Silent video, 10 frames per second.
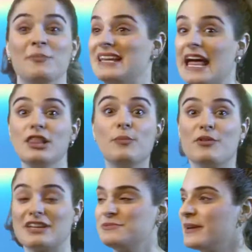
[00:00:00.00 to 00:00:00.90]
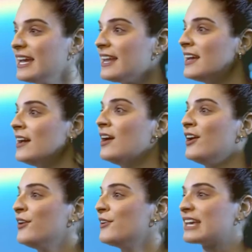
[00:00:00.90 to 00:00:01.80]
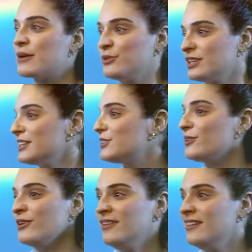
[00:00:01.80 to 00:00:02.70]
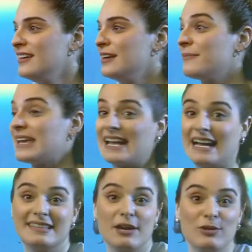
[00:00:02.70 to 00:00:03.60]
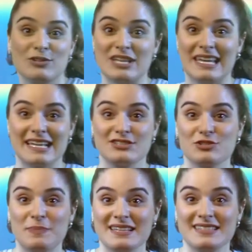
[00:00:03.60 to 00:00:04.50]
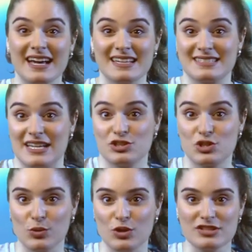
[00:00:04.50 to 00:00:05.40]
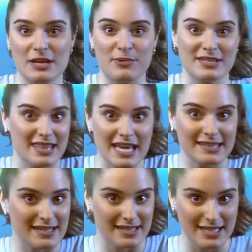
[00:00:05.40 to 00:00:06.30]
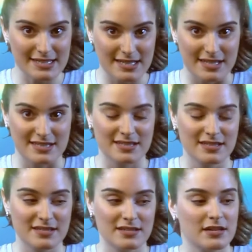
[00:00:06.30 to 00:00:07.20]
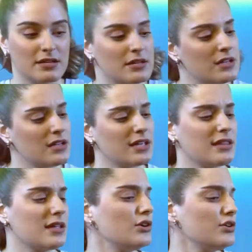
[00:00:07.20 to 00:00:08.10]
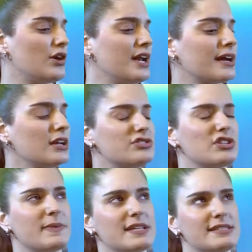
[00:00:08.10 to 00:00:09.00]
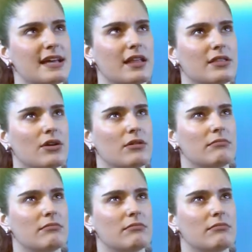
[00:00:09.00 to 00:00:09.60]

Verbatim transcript: Mirad, ¿lo podéis ver? ¡Qué bonito! Me encanta cuando salen estos paisajes tan chulos después de días tan grises. Y digo yo, ahora que lo estoy pensando,